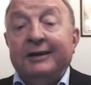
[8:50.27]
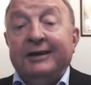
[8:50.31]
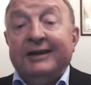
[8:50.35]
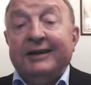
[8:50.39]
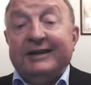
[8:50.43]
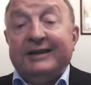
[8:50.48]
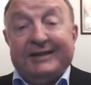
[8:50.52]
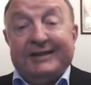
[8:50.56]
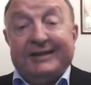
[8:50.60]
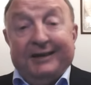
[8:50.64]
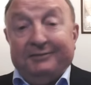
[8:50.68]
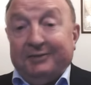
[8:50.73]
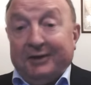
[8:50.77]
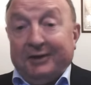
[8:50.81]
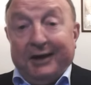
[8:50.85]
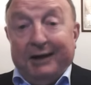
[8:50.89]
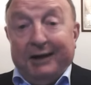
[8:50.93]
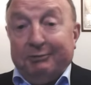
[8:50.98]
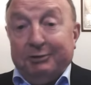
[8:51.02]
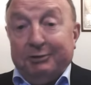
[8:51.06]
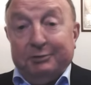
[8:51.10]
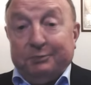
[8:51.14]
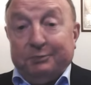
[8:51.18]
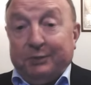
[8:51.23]

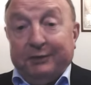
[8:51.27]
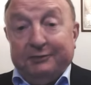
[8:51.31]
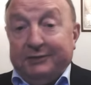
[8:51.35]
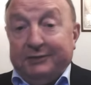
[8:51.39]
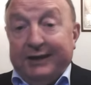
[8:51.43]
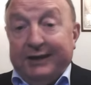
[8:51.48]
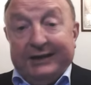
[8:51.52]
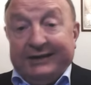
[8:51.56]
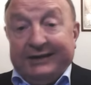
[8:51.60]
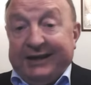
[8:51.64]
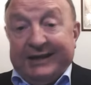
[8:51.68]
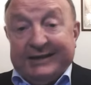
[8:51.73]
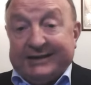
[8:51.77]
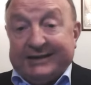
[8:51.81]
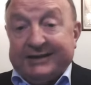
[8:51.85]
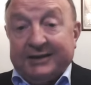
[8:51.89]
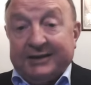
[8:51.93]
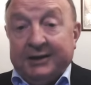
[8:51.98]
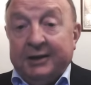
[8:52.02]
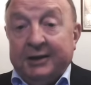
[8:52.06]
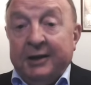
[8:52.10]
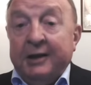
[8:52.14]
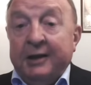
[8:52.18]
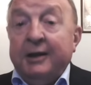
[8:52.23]
Zawierały pewne
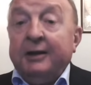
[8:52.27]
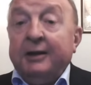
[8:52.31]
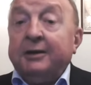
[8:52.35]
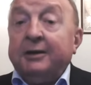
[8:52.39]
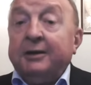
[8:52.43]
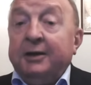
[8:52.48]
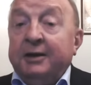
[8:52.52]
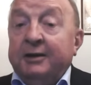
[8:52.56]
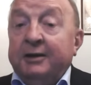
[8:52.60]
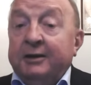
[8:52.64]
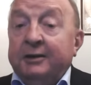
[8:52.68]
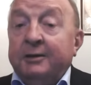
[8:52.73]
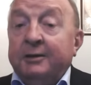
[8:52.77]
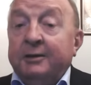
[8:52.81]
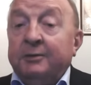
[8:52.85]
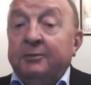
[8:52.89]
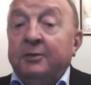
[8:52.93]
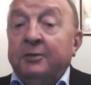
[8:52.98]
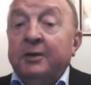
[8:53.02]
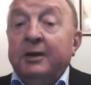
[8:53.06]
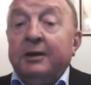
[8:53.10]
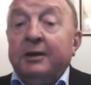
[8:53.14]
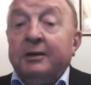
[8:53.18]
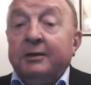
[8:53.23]
tezy. I
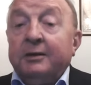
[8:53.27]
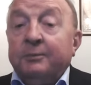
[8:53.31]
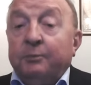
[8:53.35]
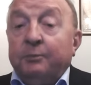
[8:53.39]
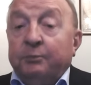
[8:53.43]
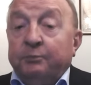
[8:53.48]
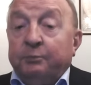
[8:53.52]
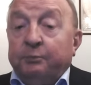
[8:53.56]
y,